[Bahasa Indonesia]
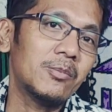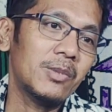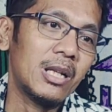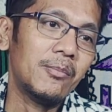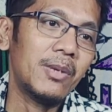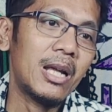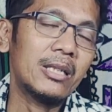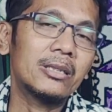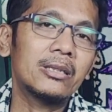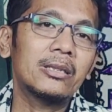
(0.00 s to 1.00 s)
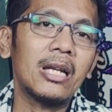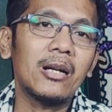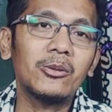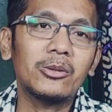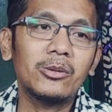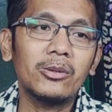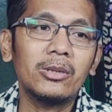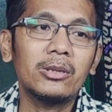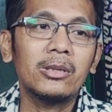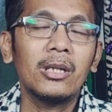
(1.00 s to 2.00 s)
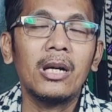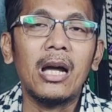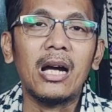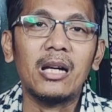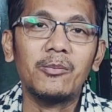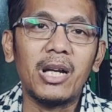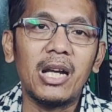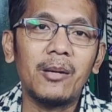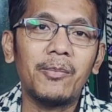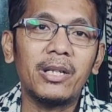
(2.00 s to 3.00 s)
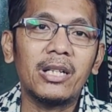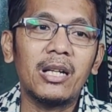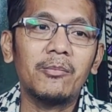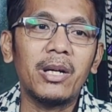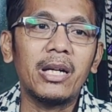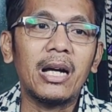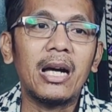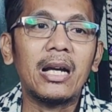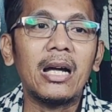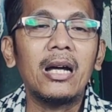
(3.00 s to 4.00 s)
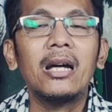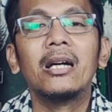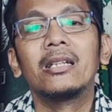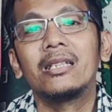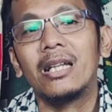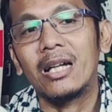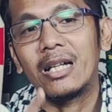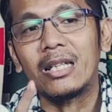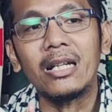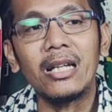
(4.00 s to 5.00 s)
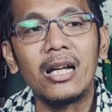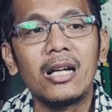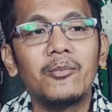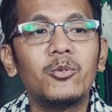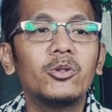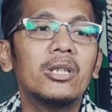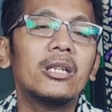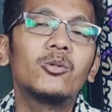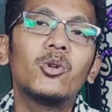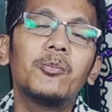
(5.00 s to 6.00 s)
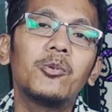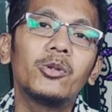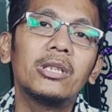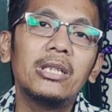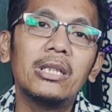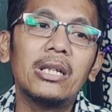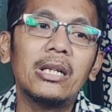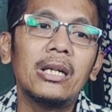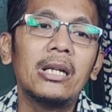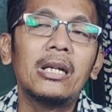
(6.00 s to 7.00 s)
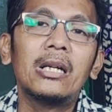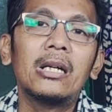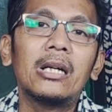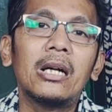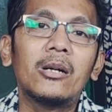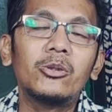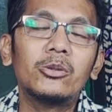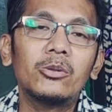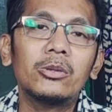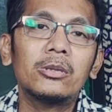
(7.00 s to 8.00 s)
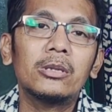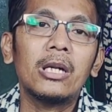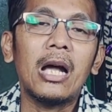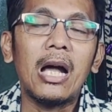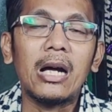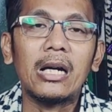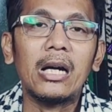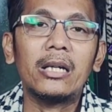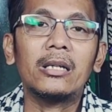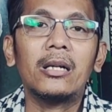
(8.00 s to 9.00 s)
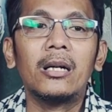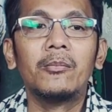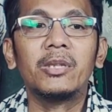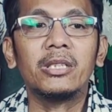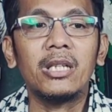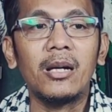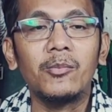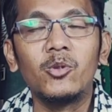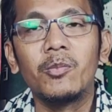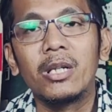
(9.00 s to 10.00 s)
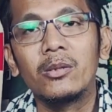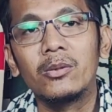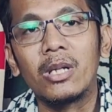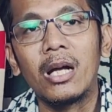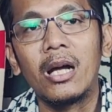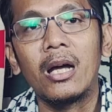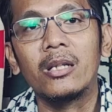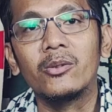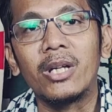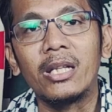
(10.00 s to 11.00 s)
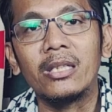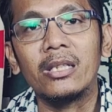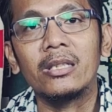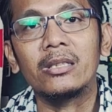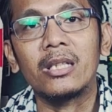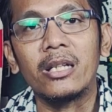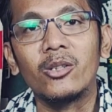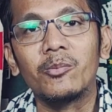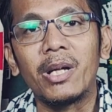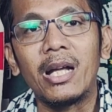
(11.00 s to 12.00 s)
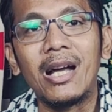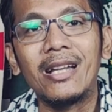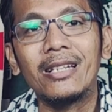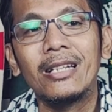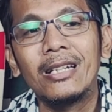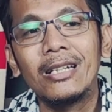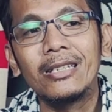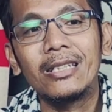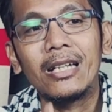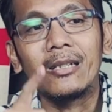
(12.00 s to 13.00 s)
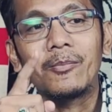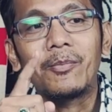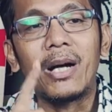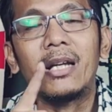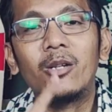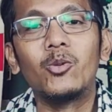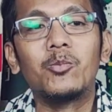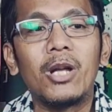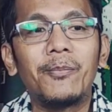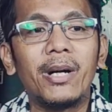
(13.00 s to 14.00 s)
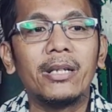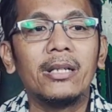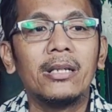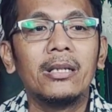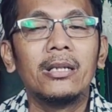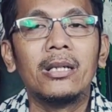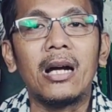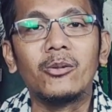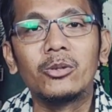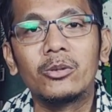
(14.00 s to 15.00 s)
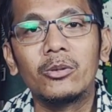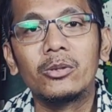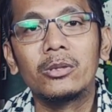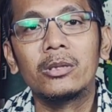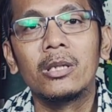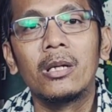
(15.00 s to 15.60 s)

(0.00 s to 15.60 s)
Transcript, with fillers: 19 Agustus akan berhadapan dengan Bayangkara di laga tandang, kemudian 23 Agustus akan menjamu Madura United di Stadion Manahan dan pada 28 Agustus